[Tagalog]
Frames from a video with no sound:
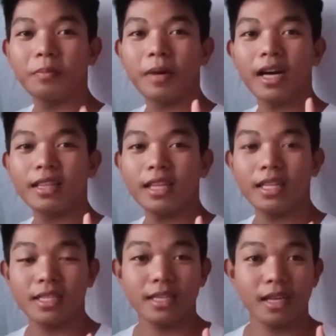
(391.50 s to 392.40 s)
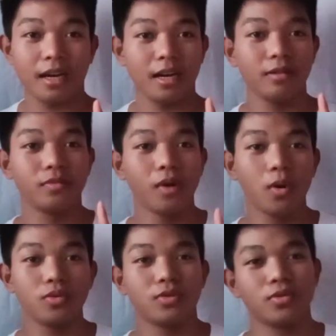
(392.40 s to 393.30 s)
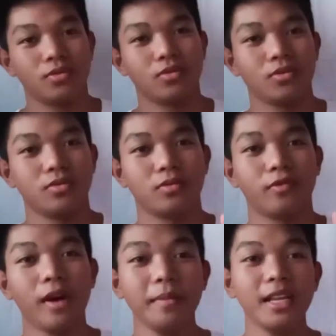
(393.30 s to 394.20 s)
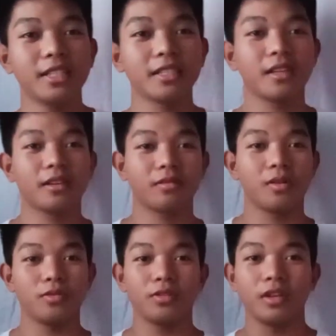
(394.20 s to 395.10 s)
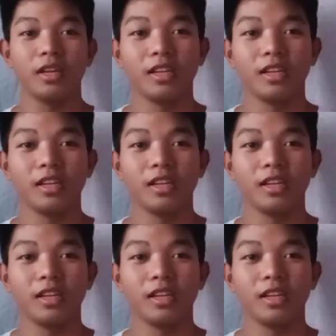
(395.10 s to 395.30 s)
but it's a rose. Family siya sa ng rose.